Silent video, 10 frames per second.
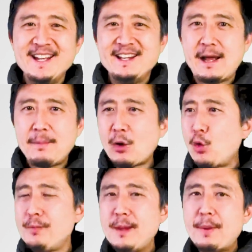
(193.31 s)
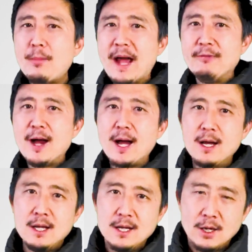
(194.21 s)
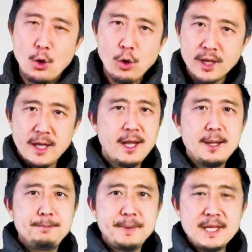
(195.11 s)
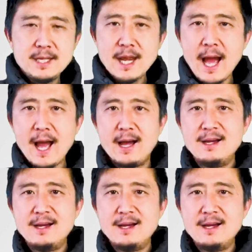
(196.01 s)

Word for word: นะครับแล้วคุณมีเป้าหมายว่าโอเคปีหน้า